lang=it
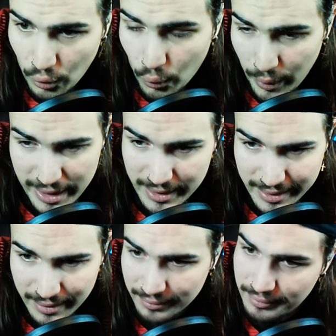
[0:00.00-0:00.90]

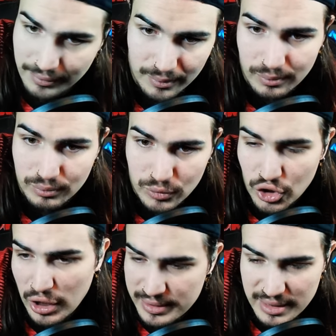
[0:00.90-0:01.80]
Quindi
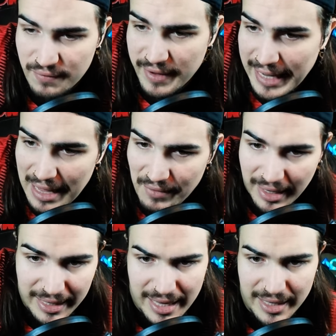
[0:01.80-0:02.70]
ciò significava
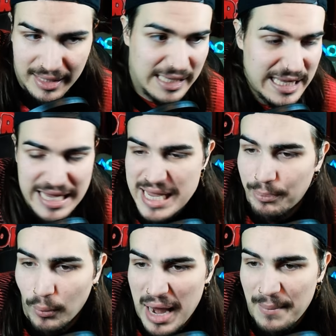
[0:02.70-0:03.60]
che i
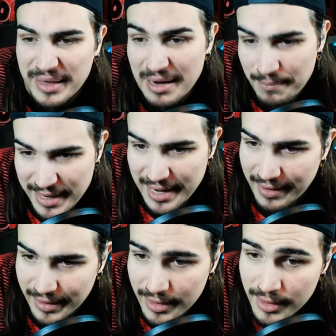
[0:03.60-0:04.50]
problemi del
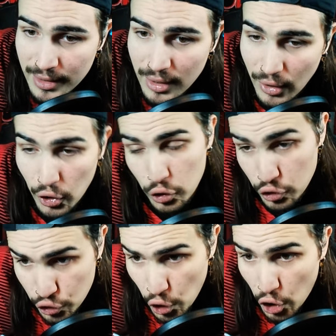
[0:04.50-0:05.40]
Milan non
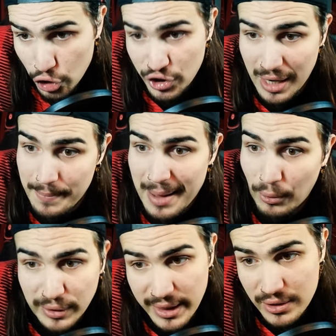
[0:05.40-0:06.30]
solo ce li
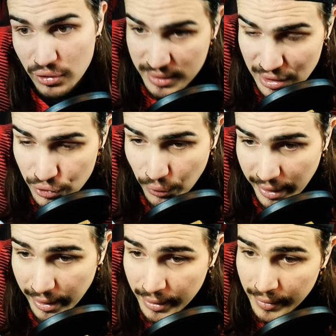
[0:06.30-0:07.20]
abbiamo da inizio
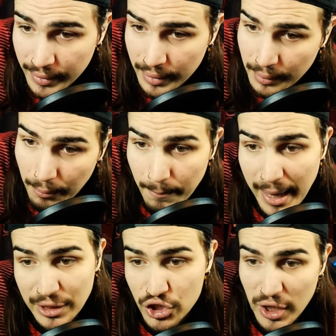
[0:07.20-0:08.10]
stagione,
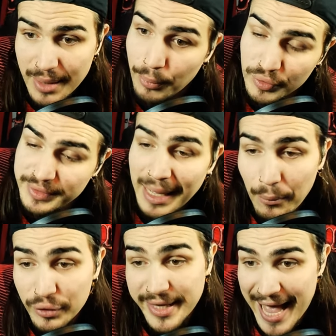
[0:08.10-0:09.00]
ma ce li
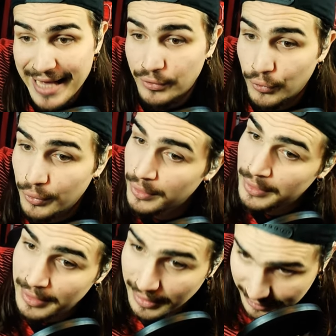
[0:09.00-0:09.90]
portiamo dietro
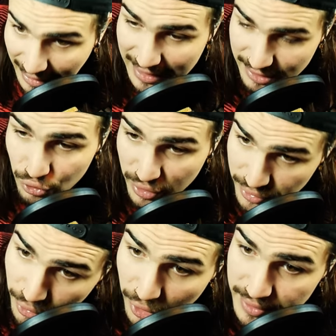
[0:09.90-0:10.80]
dalla stagione
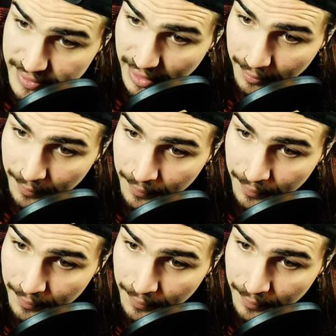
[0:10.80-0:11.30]
scorsa.